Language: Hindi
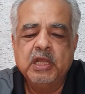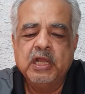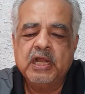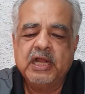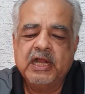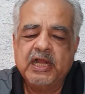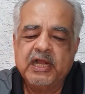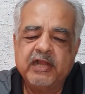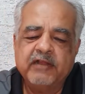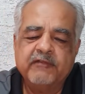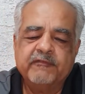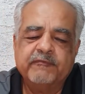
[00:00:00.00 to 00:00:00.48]

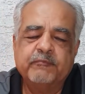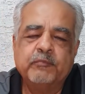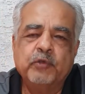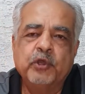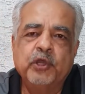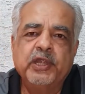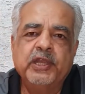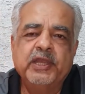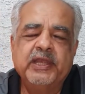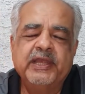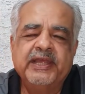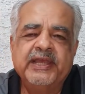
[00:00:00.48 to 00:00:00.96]
हाफ
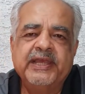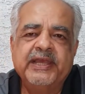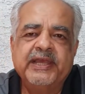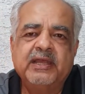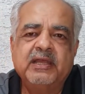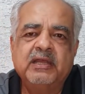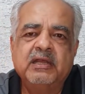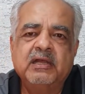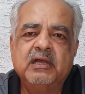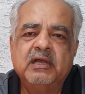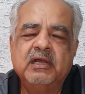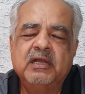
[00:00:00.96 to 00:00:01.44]
बॉइल्ड
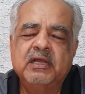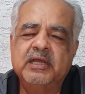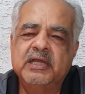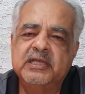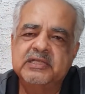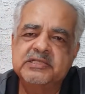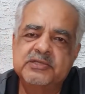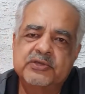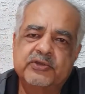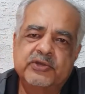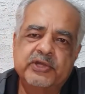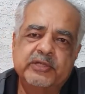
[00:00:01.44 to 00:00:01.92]
एग
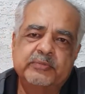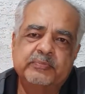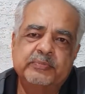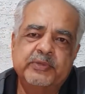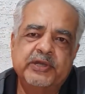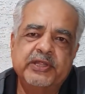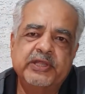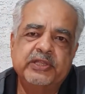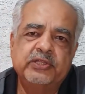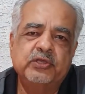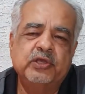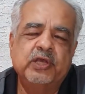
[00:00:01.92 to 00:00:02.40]
अगर ज़रूरत
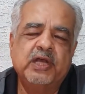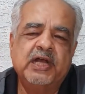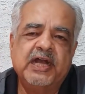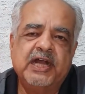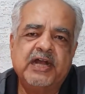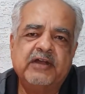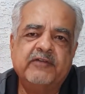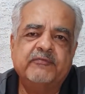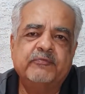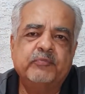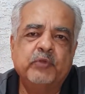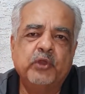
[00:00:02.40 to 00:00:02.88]
पड़ी तो
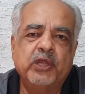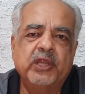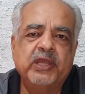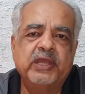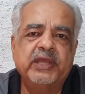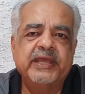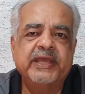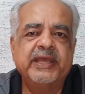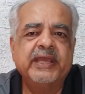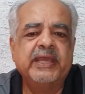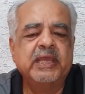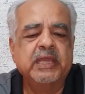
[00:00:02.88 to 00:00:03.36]
हाफ
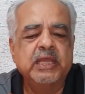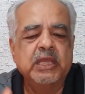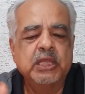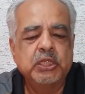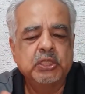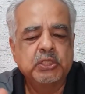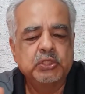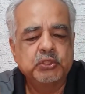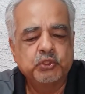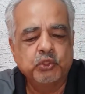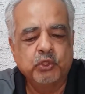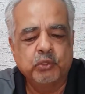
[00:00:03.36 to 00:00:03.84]
बॉइल्ड एग
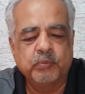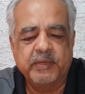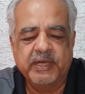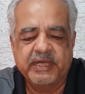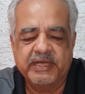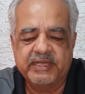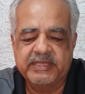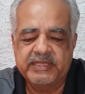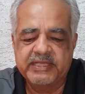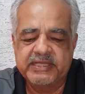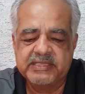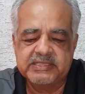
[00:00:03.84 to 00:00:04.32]
दो
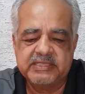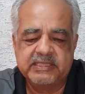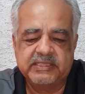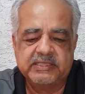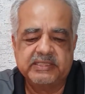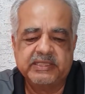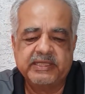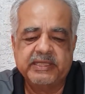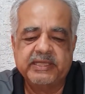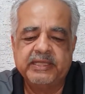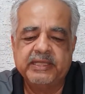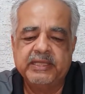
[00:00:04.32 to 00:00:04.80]
बार दे
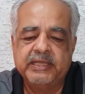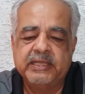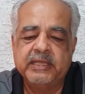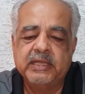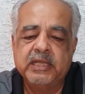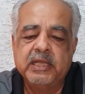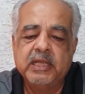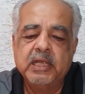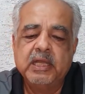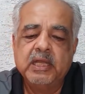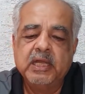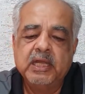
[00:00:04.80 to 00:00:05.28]
सकते
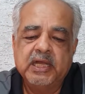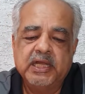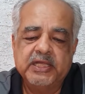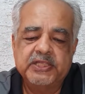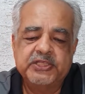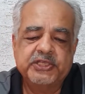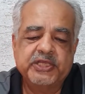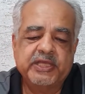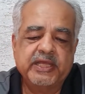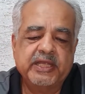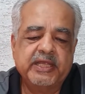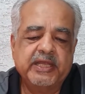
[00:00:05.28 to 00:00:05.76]
हैं
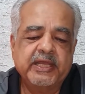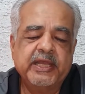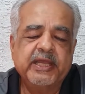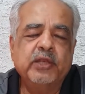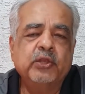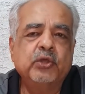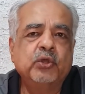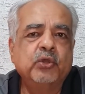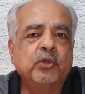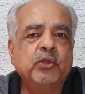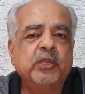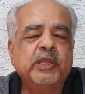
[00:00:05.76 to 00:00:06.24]
अच्छा कई
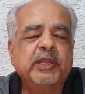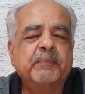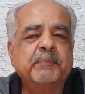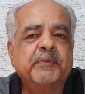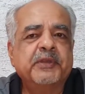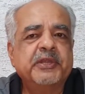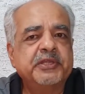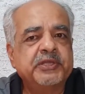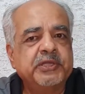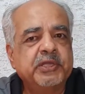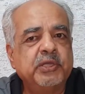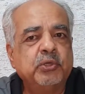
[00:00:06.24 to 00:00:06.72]
लोगों के
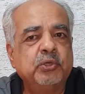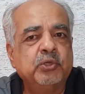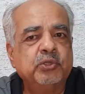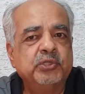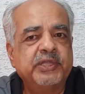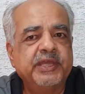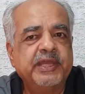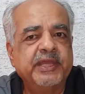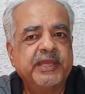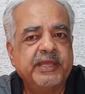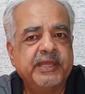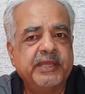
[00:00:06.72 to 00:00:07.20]
प्रश्न
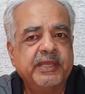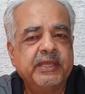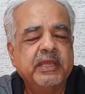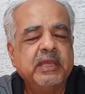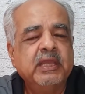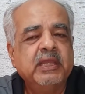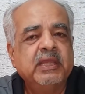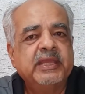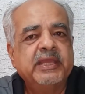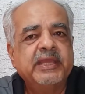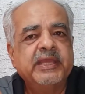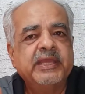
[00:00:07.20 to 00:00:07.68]
होते हैं
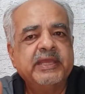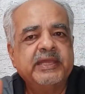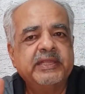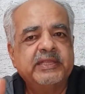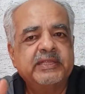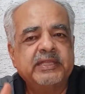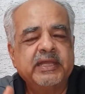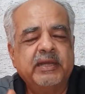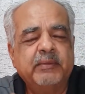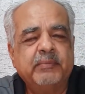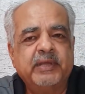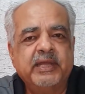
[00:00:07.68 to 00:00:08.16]
कि
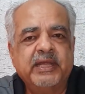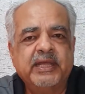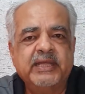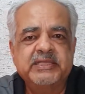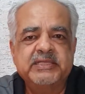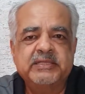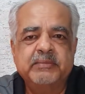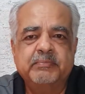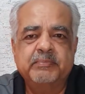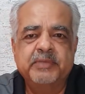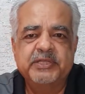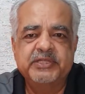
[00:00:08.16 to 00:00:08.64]
इतना बड़ा
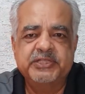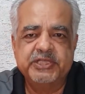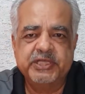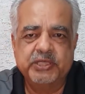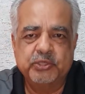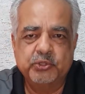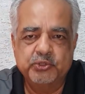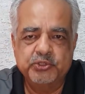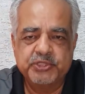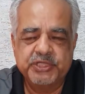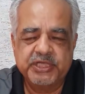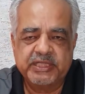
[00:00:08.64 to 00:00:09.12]
जब बच्चा
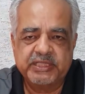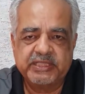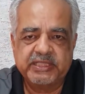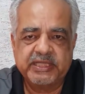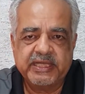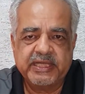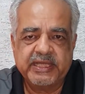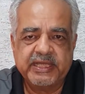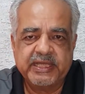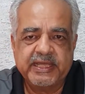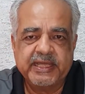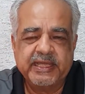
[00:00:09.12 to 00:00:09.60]
हो
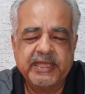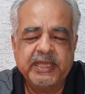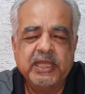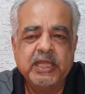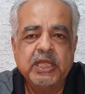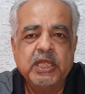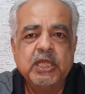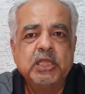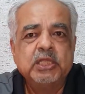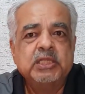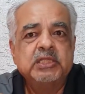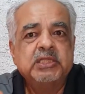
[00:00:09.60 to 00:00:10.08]
जाता है
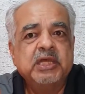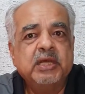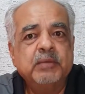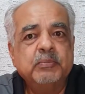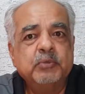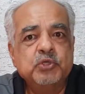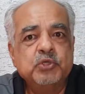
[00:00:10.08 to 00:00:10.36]
तब